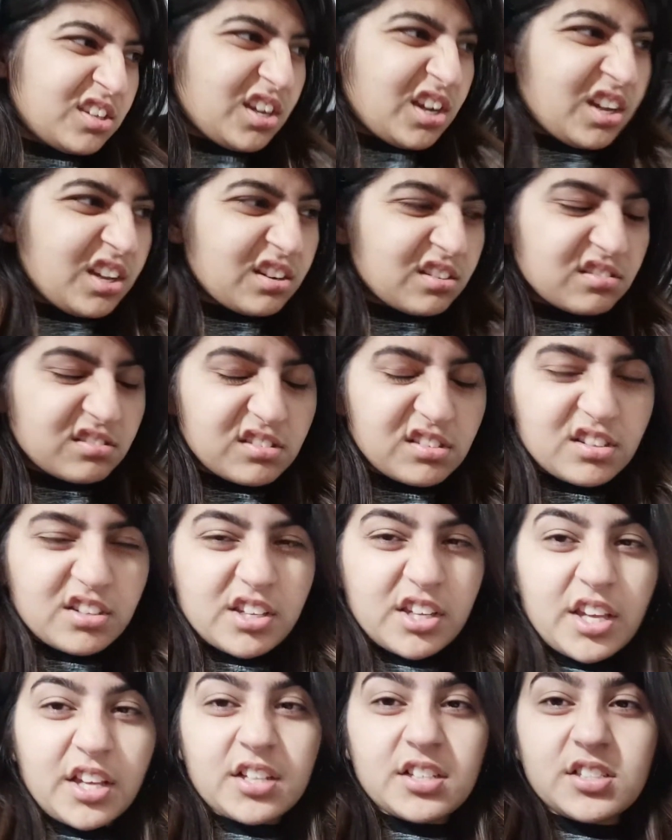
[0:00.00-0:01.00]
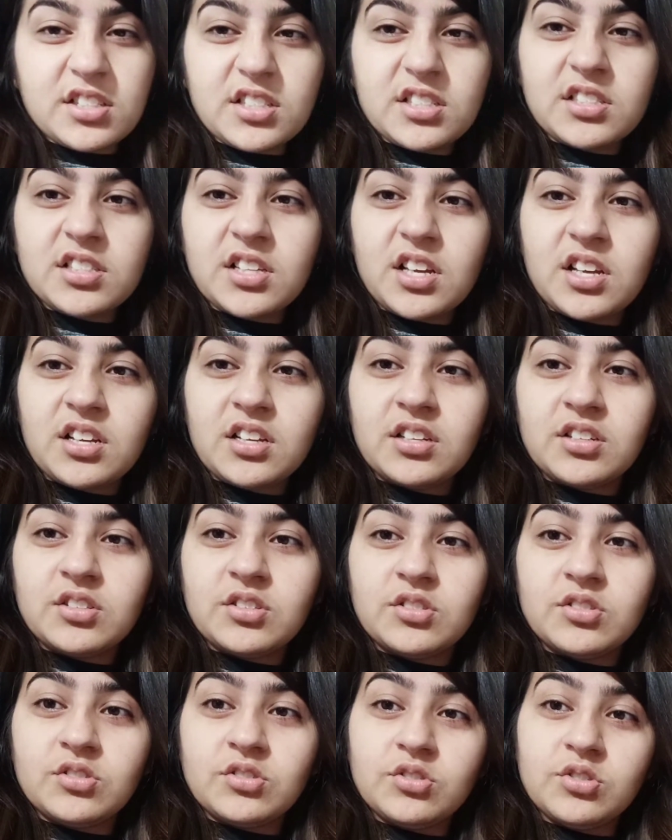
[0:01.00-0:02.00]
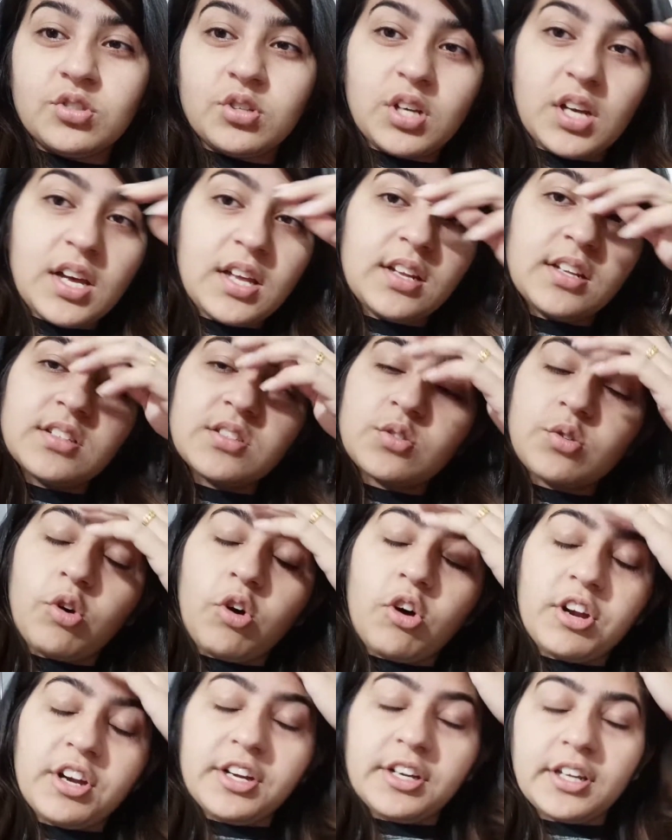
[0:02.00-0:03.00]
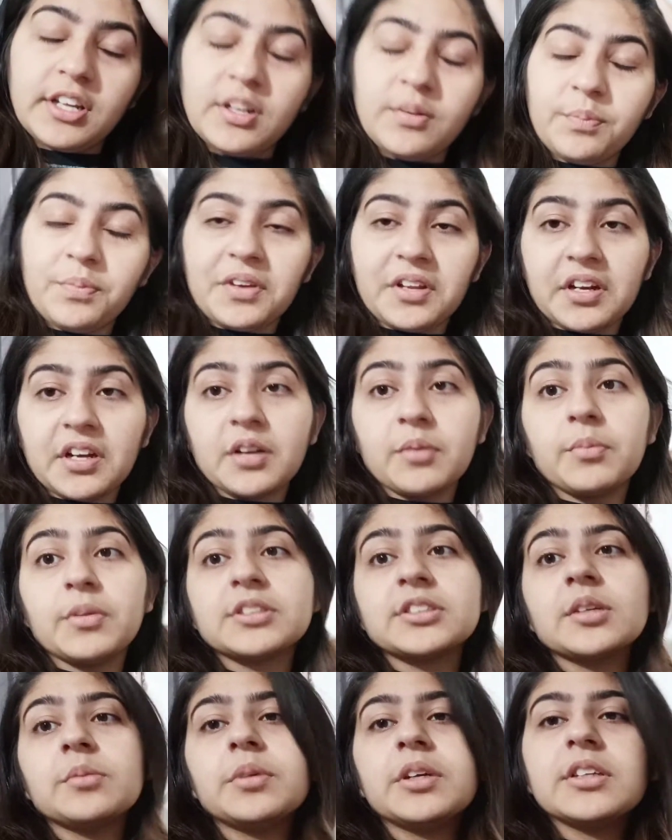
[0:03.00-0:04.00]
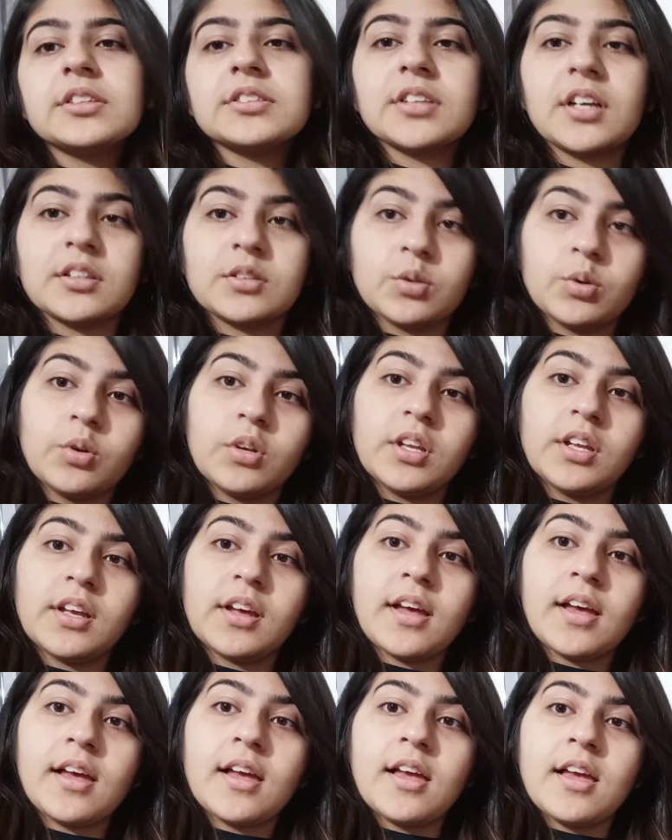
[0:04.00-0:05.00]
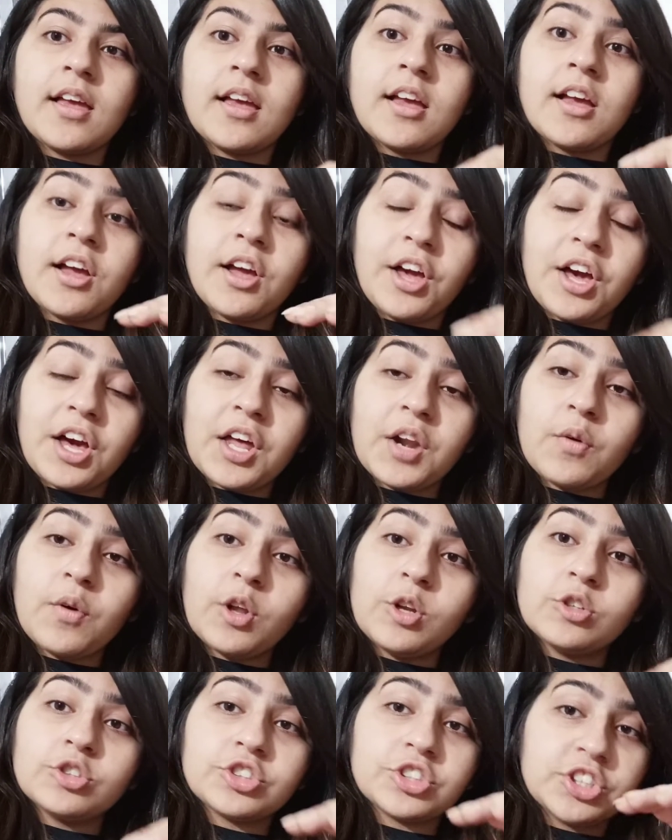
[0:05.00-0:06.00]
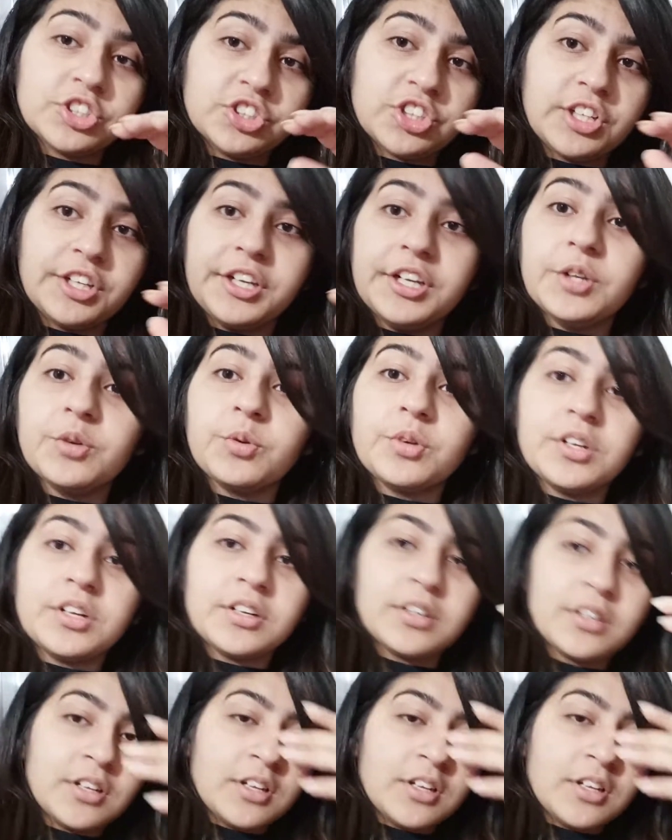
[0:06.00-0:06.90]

यार एक चीज़ है जो यार इस क्वारंटीन पीरियड में सभी के साथ हो रही है घर वालों से जलील होना